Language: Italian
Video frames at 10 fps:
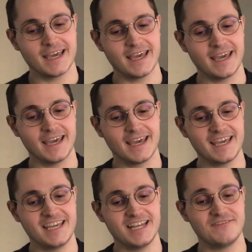E
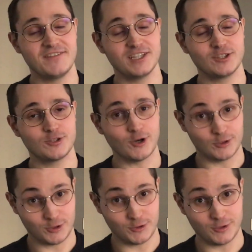il
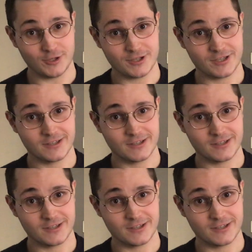28